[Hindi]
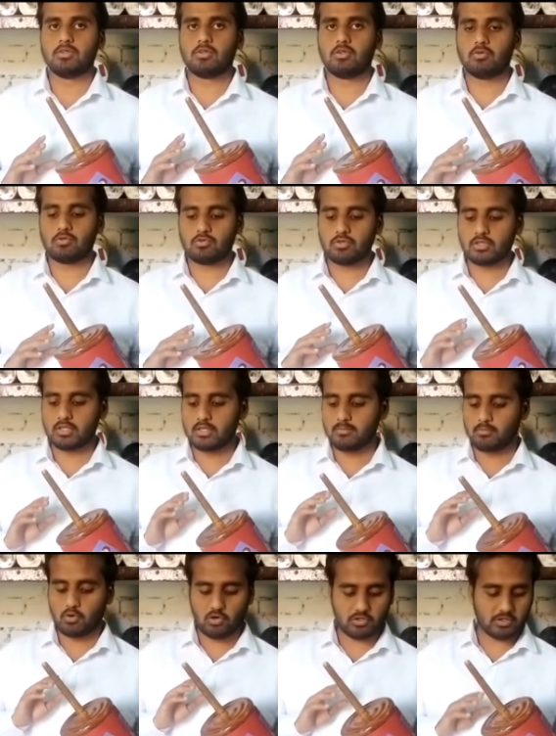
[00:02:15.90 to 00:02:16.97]
तो दोस्तों इसकी
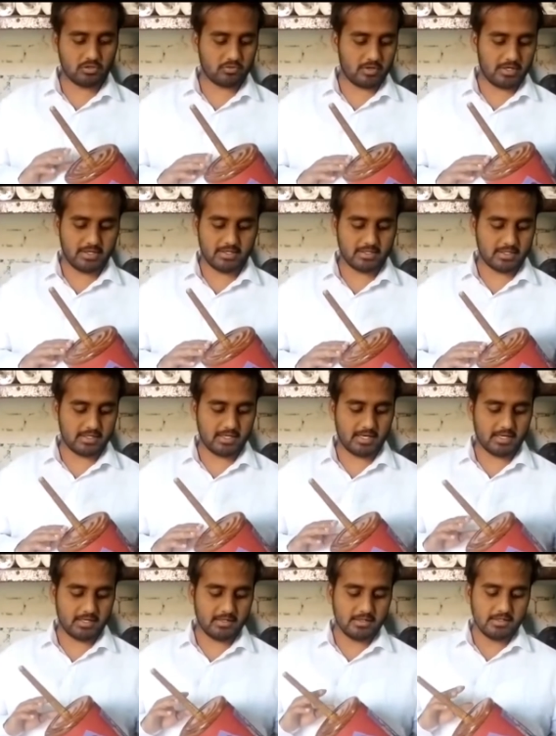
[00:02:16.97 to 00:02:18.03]
बहुत सी क्वालिटी
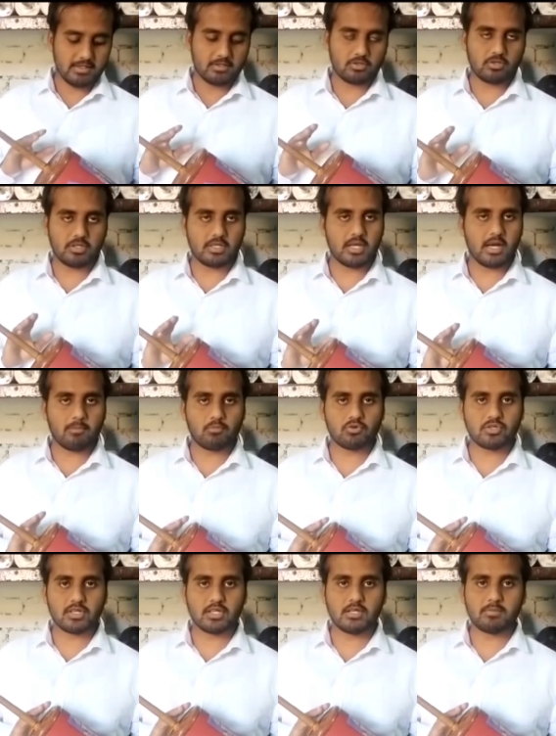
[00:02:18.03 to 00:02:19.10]
तैयार है तो ये आपको
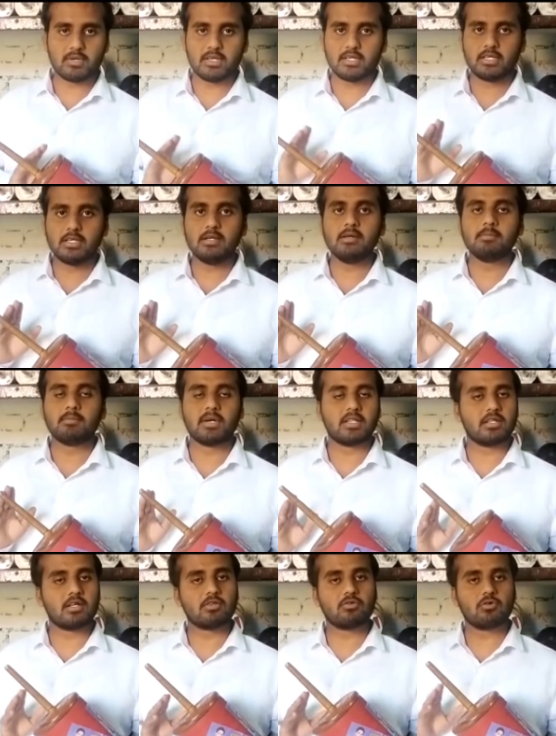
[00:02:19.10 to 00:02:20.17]
चरखी पड़ेगी
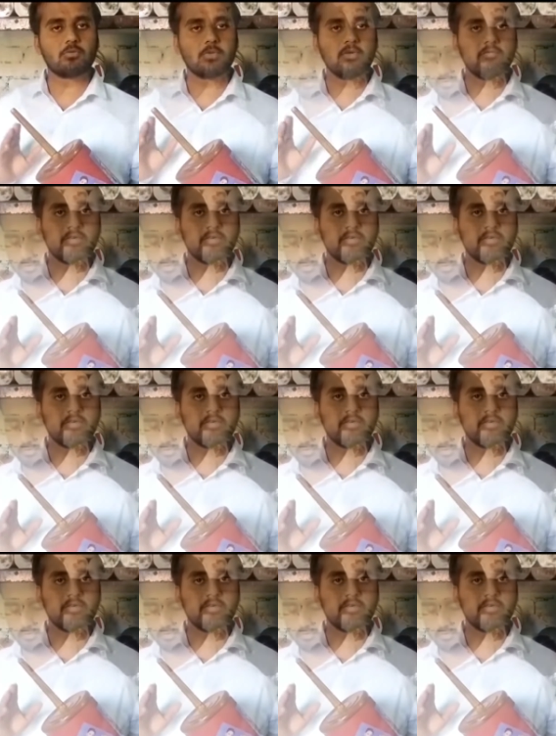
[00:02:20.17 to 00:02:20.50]
पंद्रह सौ रुपये